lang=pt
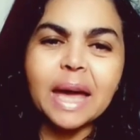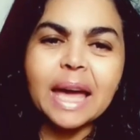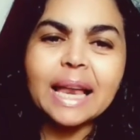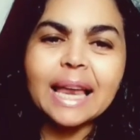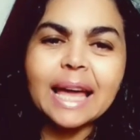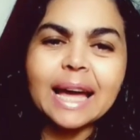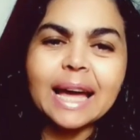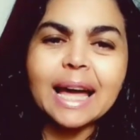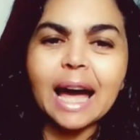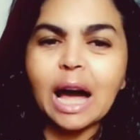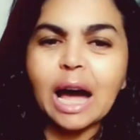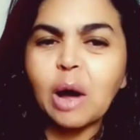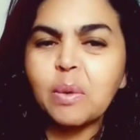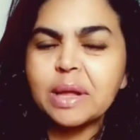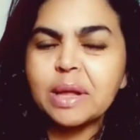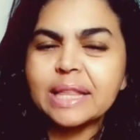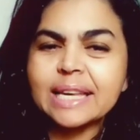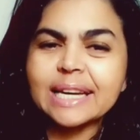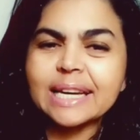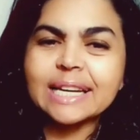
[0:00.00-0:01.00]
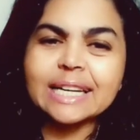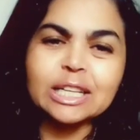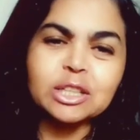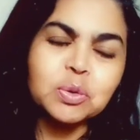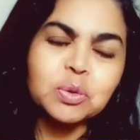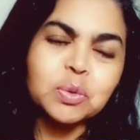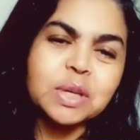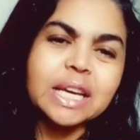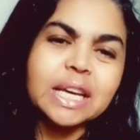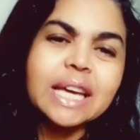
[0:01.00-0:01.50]
legal entre
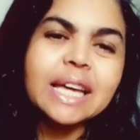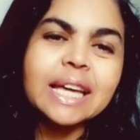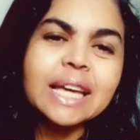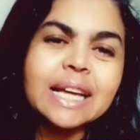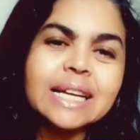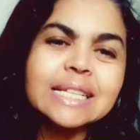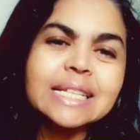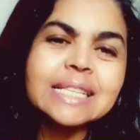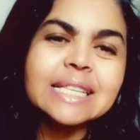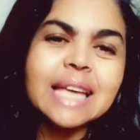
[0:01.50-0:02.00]
cantorias,